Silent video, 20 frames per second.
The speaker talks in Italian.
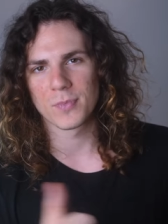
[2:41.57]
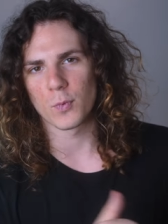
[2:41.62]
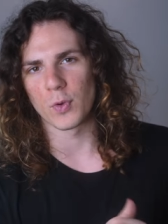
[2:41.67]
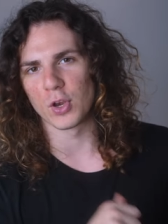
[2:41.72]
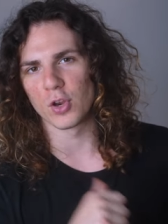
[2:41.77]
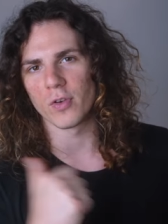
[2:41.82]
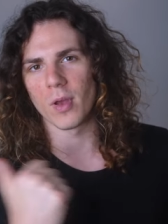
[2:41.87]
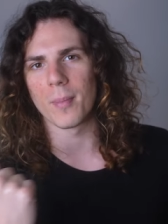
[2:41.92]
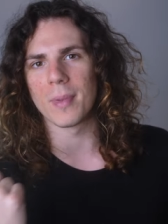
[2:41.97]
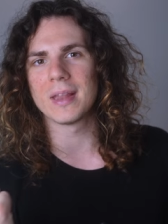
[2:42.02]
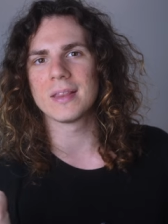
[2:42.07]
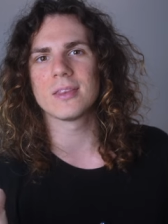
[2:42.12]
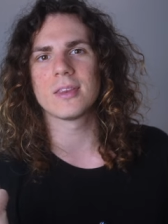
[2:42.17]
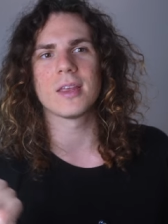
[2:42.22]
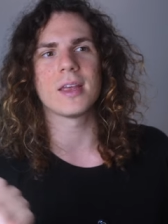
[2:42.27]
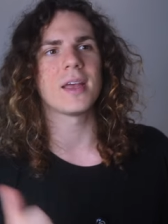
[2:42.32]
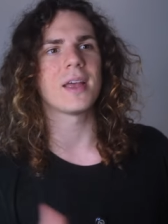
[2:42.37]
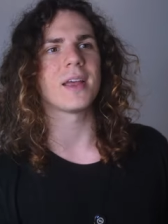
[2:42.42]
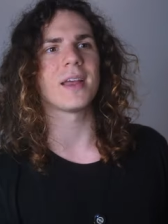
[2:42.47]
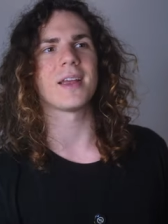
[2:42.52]
quindi
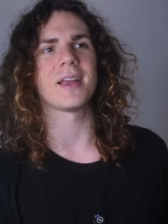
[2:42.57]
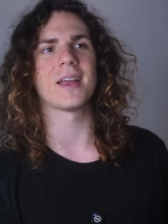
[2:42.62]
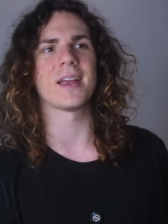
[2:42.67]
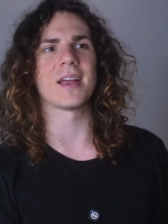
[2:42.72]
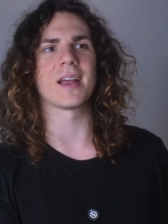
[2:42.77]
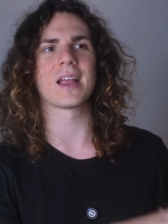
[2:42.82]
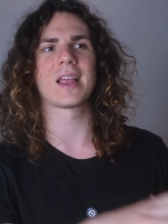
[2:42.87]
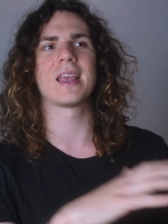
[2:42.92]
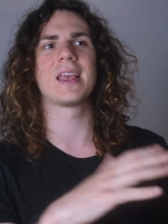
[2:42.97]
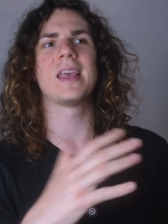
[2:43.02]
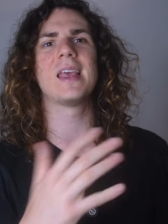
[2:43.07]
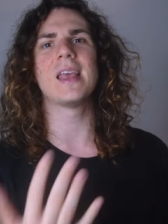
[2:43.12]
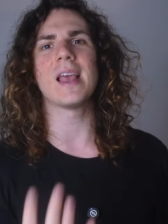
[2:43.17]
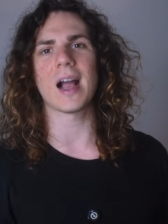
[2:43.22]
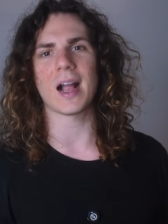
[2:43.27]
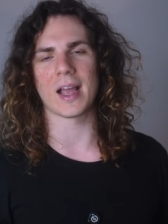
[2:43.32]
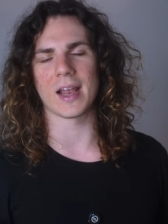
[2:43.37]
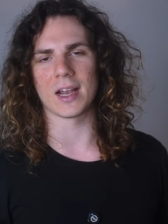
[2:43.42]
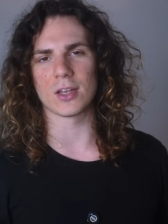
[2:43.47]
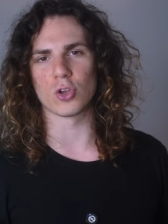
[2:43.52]
ovviamente eh, chi
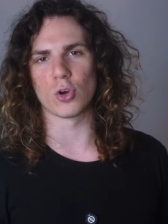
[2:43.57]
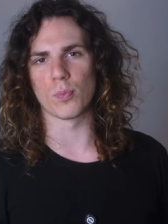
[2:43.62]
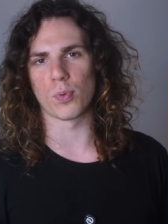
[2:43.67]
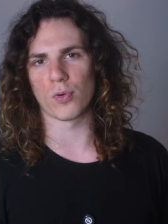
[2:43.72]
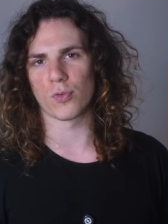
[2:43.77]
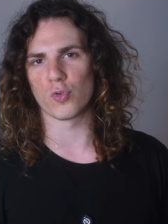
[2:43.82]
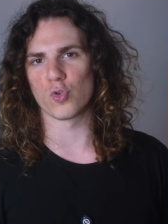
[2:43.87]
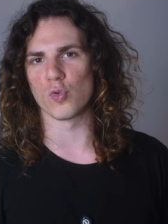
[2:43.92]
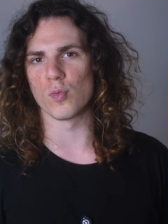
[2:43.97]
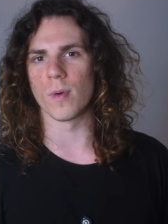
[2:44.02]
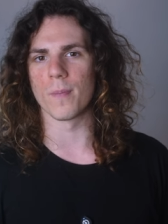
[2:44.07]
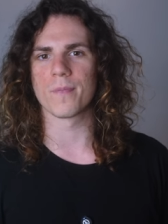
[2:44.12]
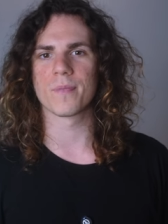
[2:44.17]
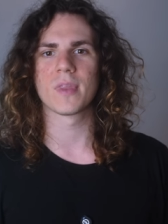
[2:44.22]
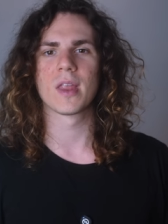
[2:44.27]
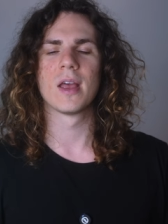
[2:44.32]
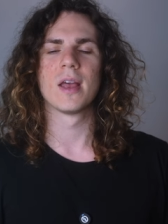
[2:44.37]
ha creato il profumo